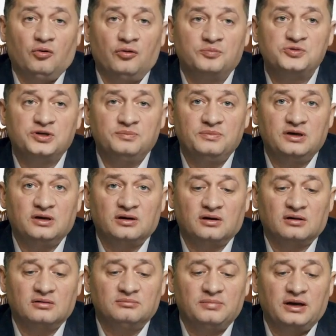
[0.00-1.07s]

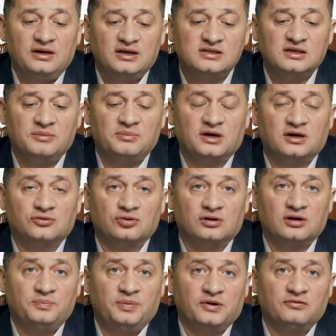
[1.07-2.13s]
общими болезнями,
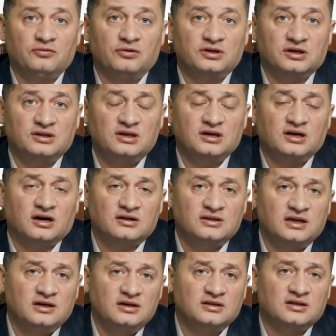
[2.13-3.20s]
которые приводят и к
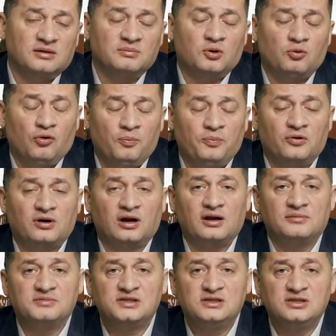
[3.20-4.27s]
артритам, к
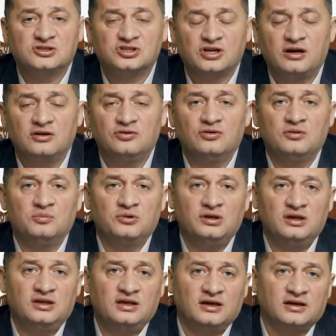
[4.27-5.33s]
опухолям, снижению
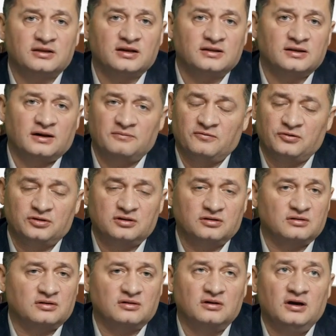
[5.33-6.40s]
иммунитета. Там вот.
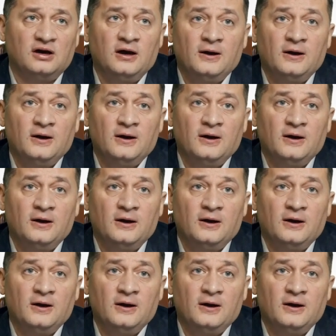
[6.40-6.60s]
Э,